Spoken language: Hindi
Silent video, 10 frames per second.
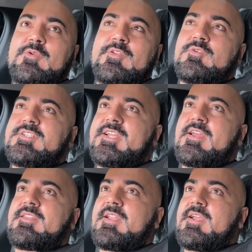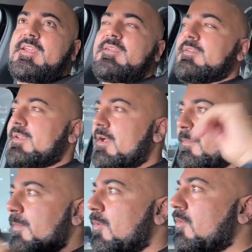थोड़ी रोशनी आती रहे यहाँ
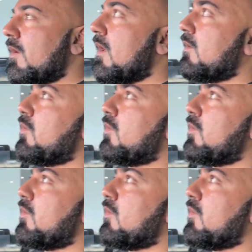पे बहुत डार्क